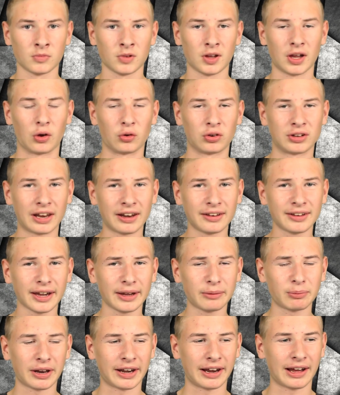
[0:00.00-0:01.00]
Ja, und dann
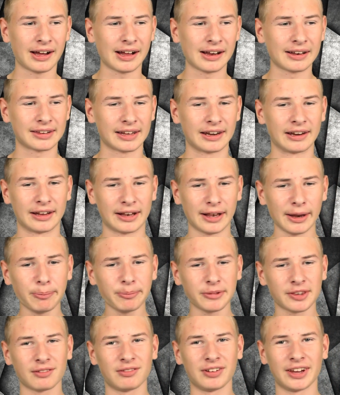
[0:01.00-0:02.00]
dreht man da halt seine
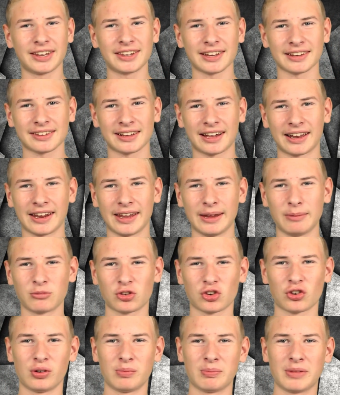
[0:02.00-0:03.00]
Clips, so wie ich das gerade eben
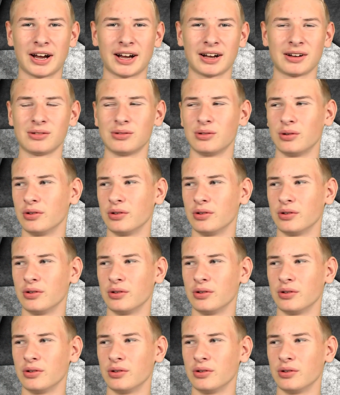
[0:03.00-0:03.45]
schön mache,